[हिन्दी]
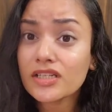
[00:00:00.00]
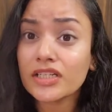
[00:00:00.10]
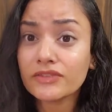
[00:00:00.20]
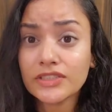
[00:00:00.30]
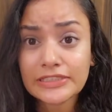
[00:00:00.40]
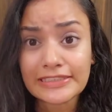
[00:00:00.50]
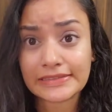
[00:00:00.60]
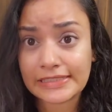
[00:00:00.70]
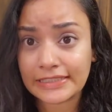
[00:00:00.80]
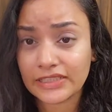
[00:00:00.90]
कवर कर,
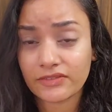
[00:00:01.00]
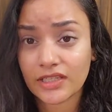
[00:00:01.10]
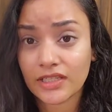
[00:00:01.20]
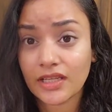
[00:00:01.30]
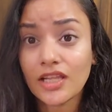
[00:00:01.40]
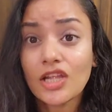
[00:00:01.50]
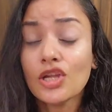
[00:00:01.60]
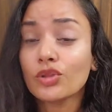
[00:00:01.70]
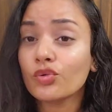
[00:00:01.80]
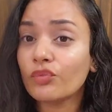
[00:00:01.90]
करने वाले हैं
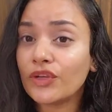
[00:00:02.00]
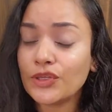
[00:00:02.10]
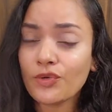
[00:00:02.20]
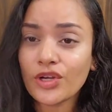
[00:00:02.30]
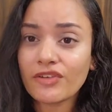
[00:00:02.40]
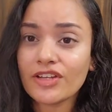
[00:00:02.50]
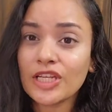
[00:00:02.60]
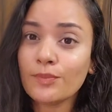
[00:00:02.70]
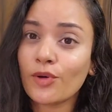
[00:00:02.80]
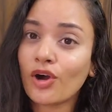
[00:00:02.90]
तो वीडियो होने वाली
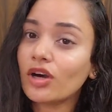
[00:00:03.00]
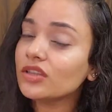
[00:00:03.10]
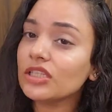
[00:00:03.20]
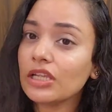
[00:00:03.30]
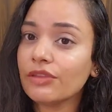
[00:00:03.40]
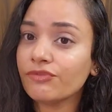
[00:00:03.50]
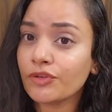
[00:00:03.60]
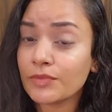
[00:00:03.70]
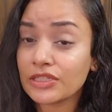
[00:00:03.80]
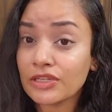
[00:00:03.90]
है बहुत ही
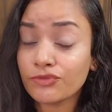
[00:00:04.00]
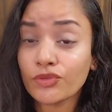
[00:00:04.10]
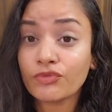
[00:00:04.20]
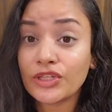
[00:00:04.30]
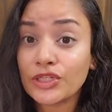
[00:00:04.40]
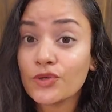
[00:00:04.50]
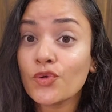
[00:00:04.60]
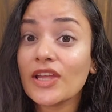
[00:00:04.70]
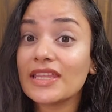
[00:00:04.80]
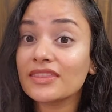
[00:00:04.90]
इंफॉर्मेटिव तो वीडियो
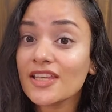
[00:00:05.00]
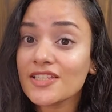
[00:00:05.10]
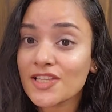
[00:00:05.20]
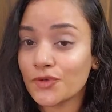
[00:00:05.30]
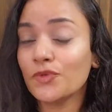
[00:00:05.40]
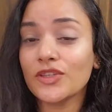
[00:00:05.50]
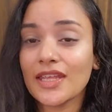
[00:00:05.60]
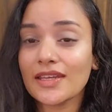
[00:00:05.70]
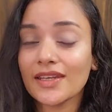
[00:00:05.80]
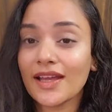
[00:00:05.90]
को एंड तक जरूर
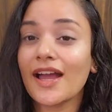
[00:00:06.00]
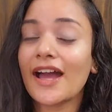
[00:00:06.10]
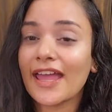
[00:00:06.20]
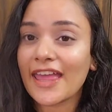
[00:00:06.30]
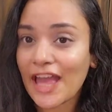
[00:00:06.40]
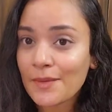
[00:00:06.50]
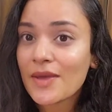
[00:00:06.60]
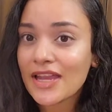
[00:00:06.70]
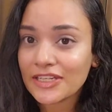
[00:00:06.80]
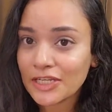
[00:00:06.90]
देखना आई एम
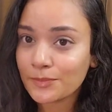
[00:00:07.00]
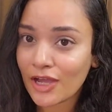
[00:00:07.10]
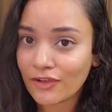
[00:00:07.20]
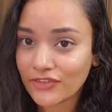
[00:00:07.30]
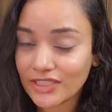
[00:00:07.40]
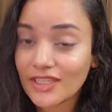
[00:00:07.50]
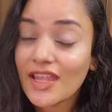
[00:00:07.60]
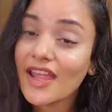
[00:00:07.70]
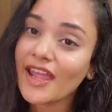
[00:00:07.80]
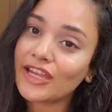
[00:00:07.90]
आर्किटेक्ट भावी
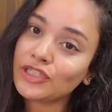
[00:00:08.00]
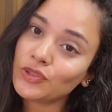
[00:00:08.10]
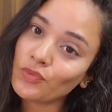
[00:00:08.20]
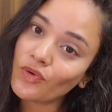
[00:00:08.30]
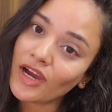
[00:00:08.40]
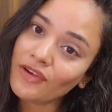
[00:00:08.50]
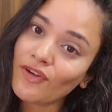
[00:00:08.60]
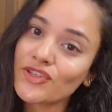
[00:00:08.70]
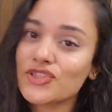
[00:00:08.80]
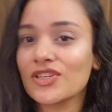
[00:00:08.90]
एंड यू आर
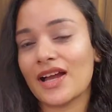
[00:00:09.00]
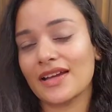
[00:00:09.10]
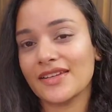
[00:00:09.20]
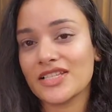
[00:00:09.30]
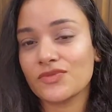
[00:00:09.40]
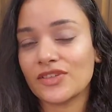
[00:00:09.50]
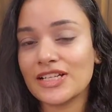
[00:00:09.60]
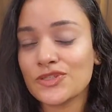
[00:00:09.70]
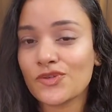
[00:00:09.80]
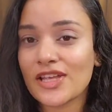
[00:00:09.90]
वॉचिंग आर्किटेक्ट वर्ल्ड सो